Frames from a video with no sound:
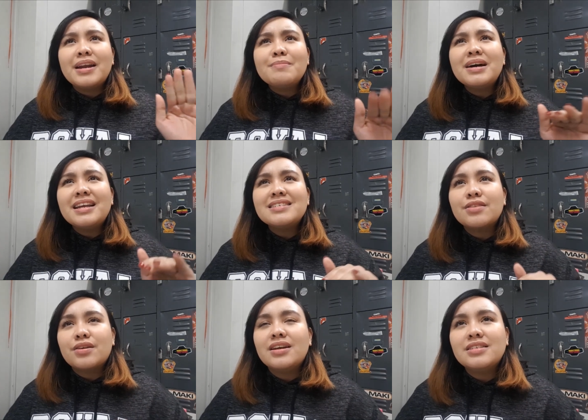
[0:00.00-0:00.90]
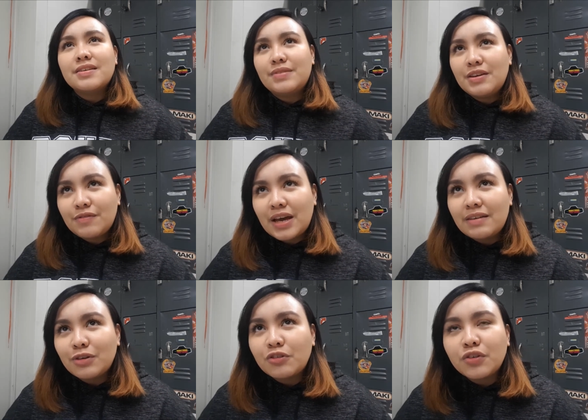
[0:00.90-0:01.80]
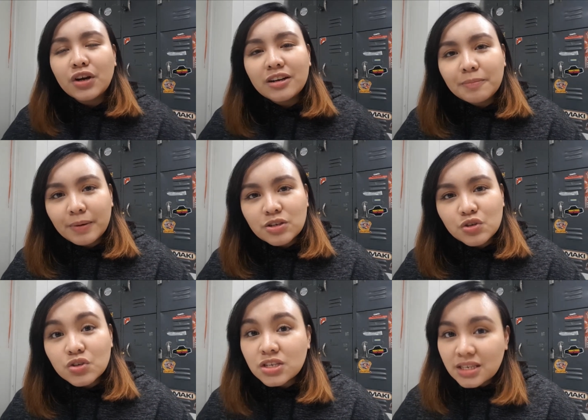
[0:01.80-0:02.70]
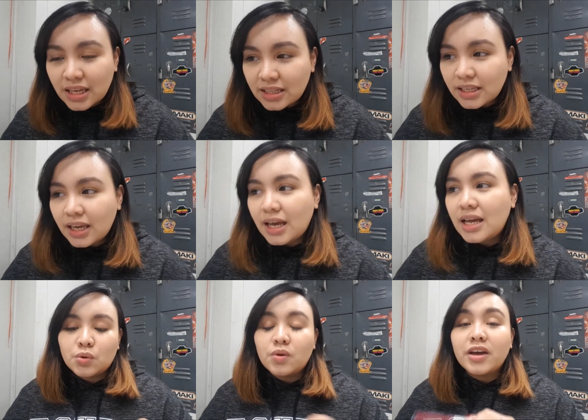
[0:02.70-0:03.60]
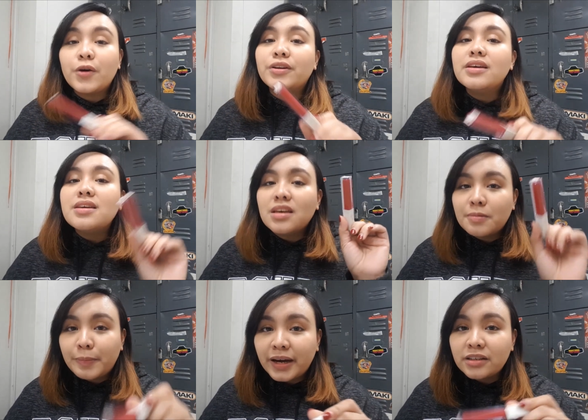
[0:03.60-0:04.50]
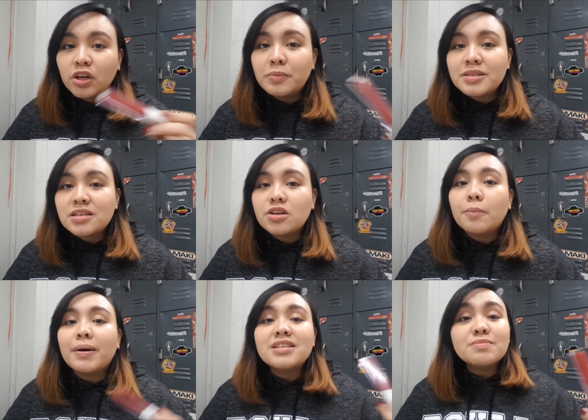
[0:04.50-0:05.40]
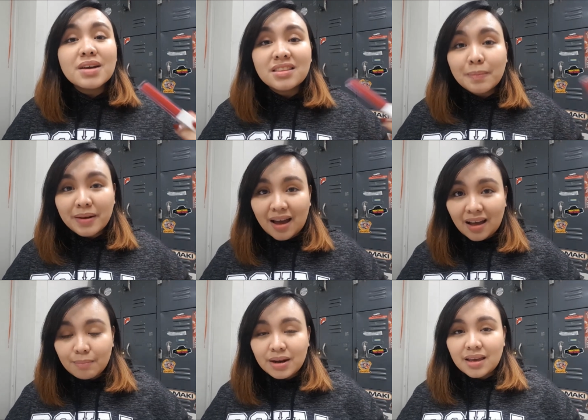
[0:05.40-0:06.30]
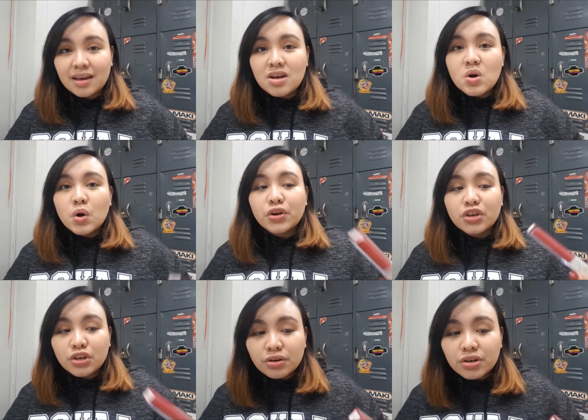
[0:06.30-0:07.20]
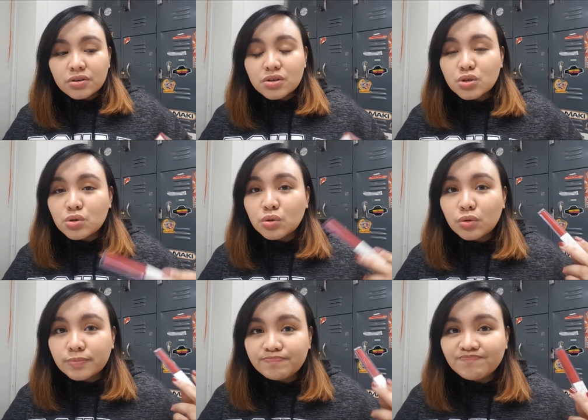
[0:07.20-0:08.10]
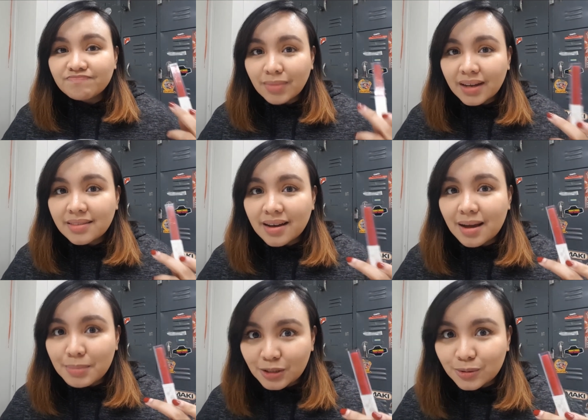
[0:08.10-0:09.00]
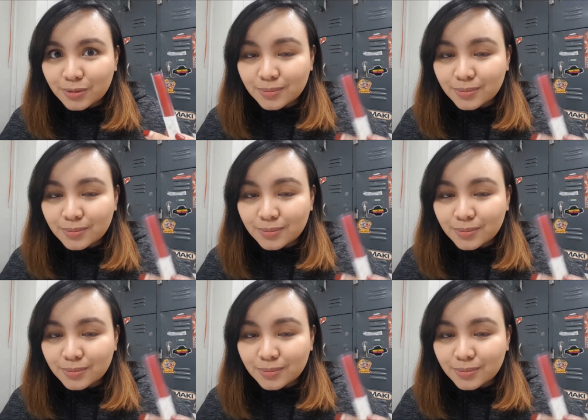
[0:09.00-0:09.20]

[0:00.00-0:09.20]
Parang mga nasa 375 or 400 pesos yung sinail niya. So, ngayon, ipapakita ko naman sa inyo para sa mga hindi pa nakakabili or curious kung maganda nga ba to.